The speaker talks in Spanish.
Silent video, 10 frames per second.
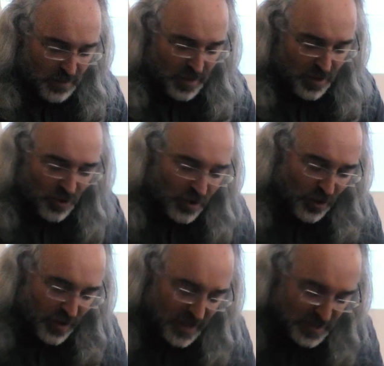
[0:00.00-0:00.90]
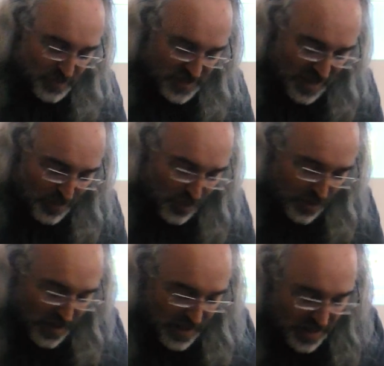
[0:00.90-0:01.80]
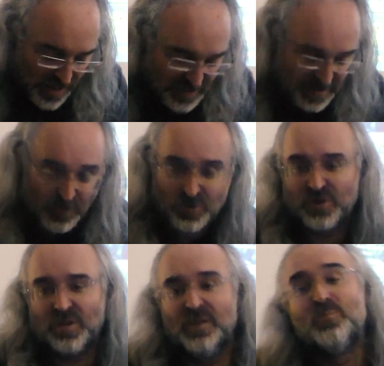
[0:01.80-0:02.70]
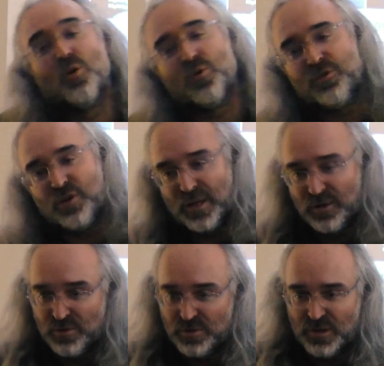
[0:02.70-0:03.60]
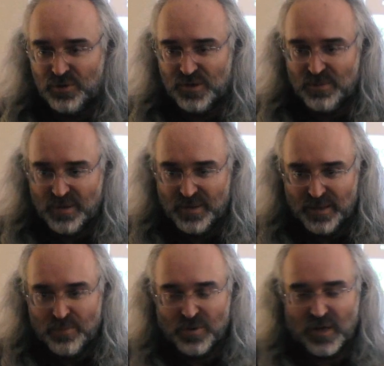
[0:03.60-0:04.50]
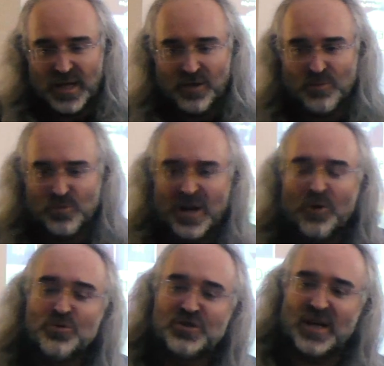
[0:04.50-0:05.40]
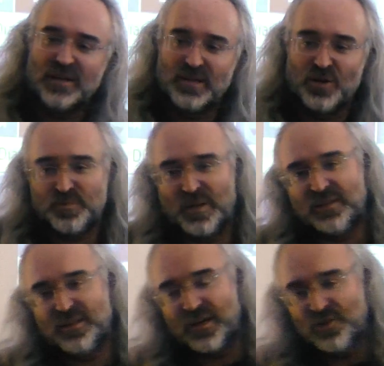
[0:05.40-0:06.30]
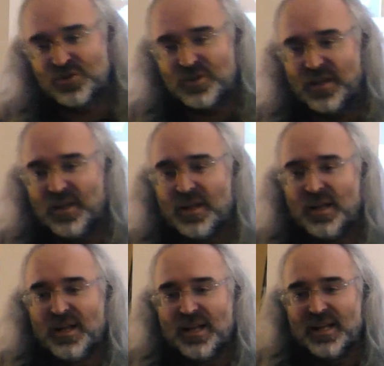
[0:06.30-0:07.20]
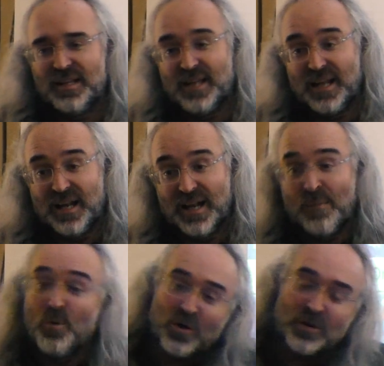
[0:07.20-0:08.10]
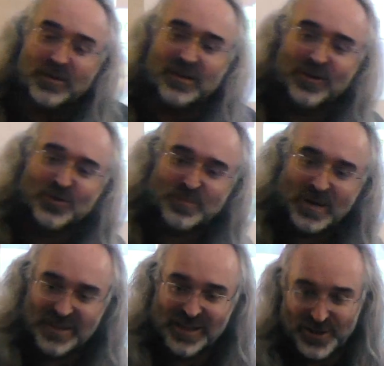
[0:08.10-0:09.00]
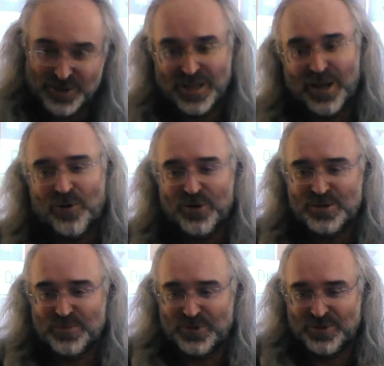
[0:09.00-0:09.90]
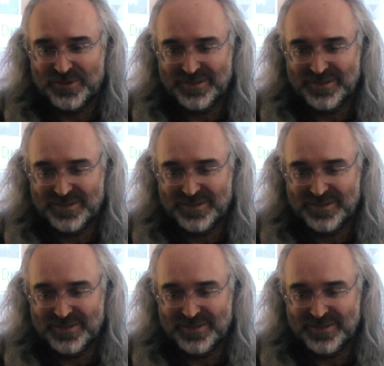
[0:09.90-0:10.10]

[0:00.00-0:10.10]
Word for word: pero no creo que sea porque estamos involucionando, sino simplemente porque hay como una lucha entre los partidarios del amor y los partidarios del egoísmo.